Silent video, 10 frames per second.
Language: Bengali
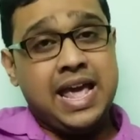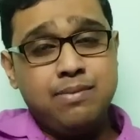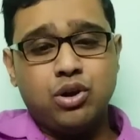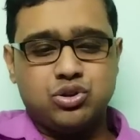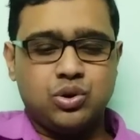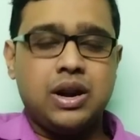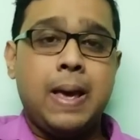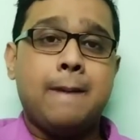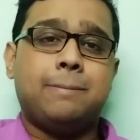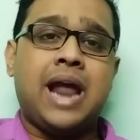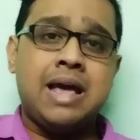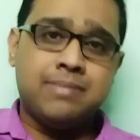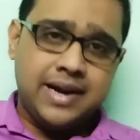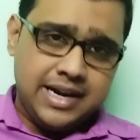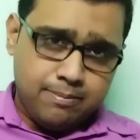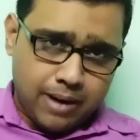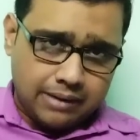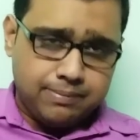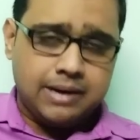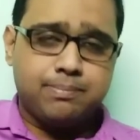এই বছর প্রাইমারি
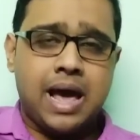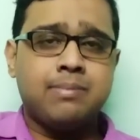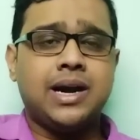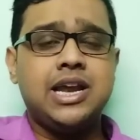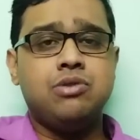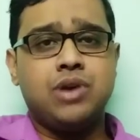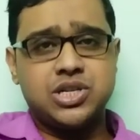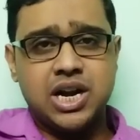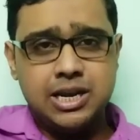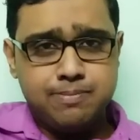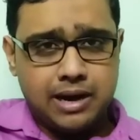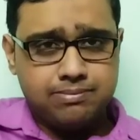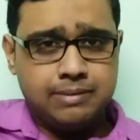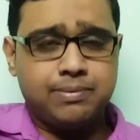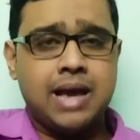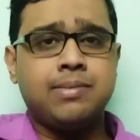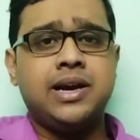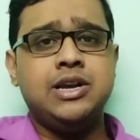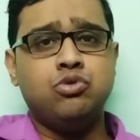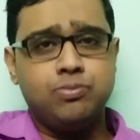ডিপার্টমেন্ট প্রাইমারি এডুকেশন ডিপার্টমেন্ট
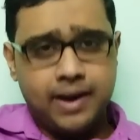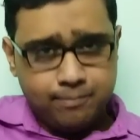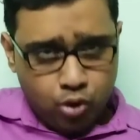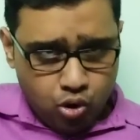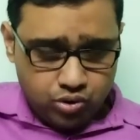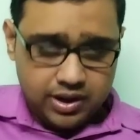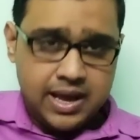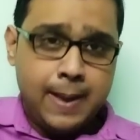প্রাইমারি রিক্রুটমেন্ট বোর্ড